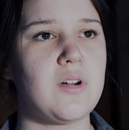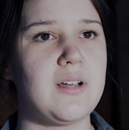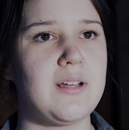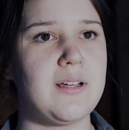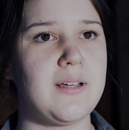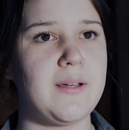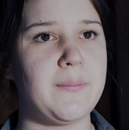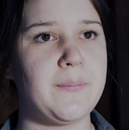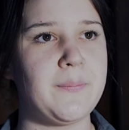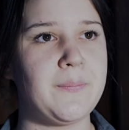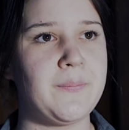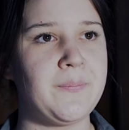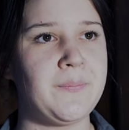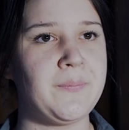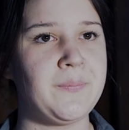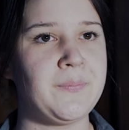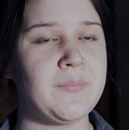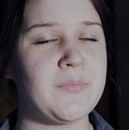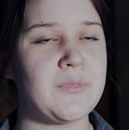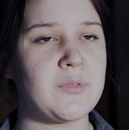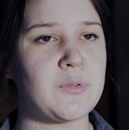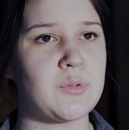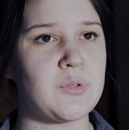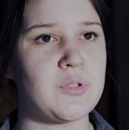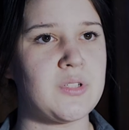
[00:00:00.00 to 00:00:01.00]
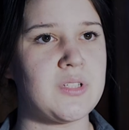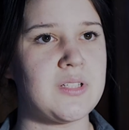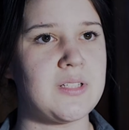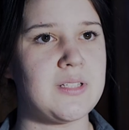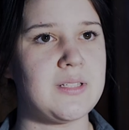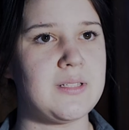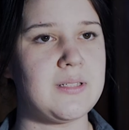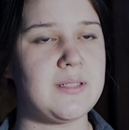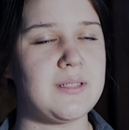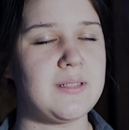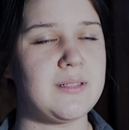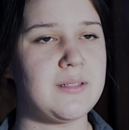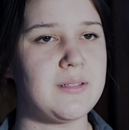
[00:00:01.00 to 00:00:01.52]
Ähm, und
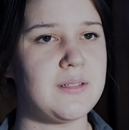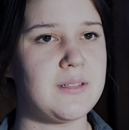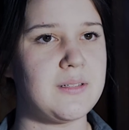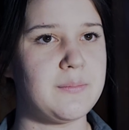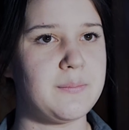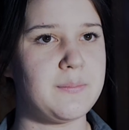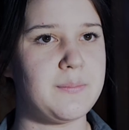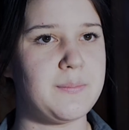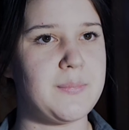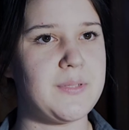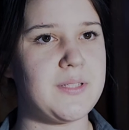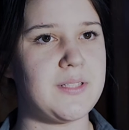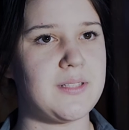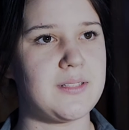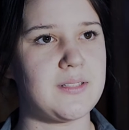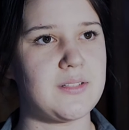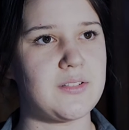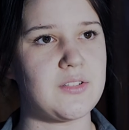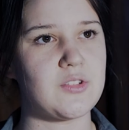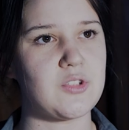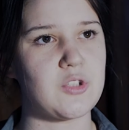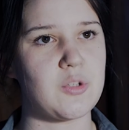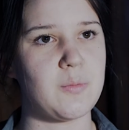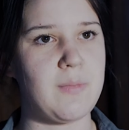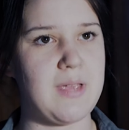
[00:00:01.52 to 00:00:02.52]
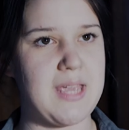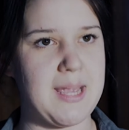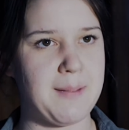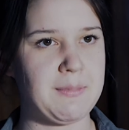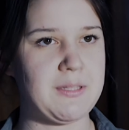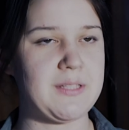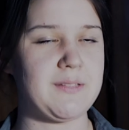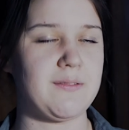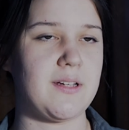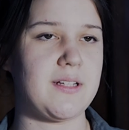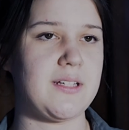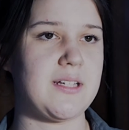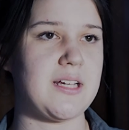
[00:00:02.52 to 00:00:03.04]
bis zum
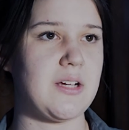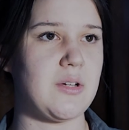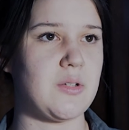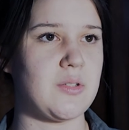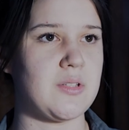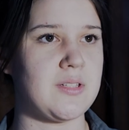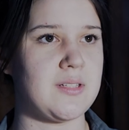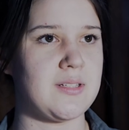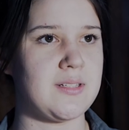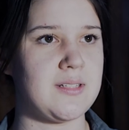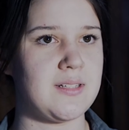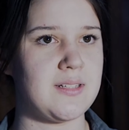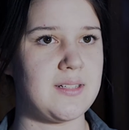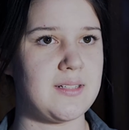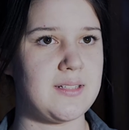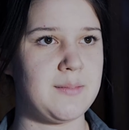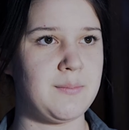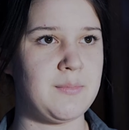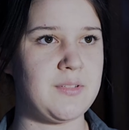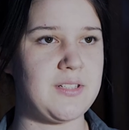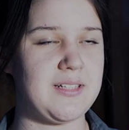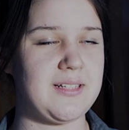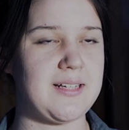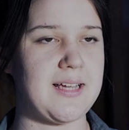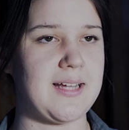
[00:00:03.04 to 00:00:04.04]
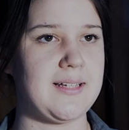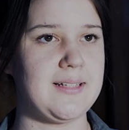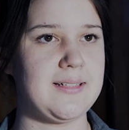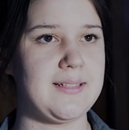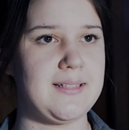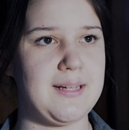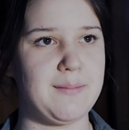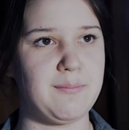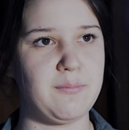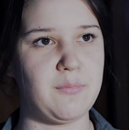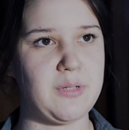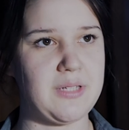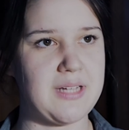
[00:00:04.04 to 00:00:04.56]
Herbst 2017 hat es
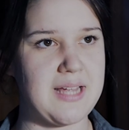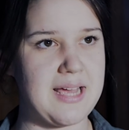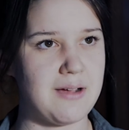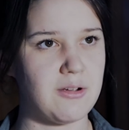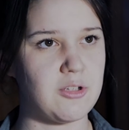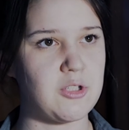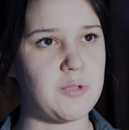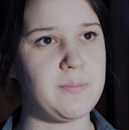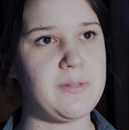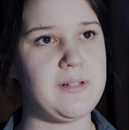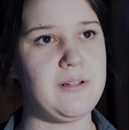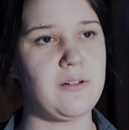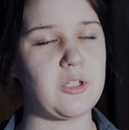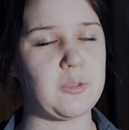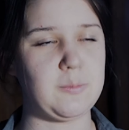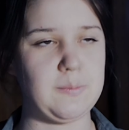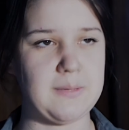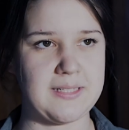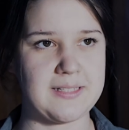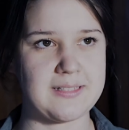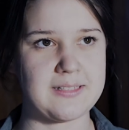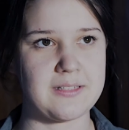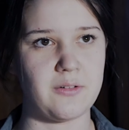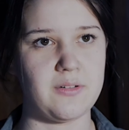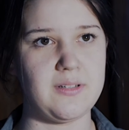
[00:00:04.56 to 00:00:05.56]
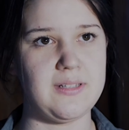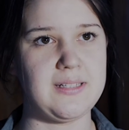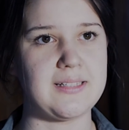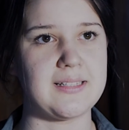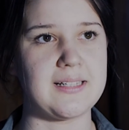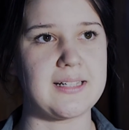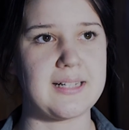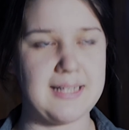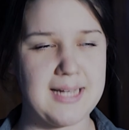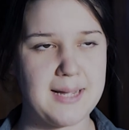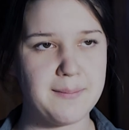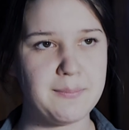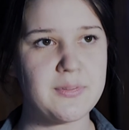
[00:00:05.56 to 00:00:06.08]
eben mit einem Ausbildungsplatz noch nicht
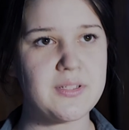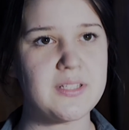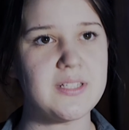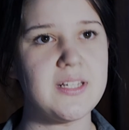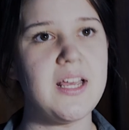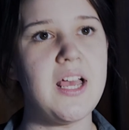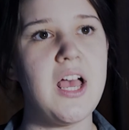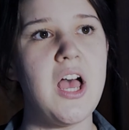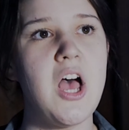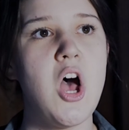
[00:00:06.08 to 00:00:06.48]
geklappt.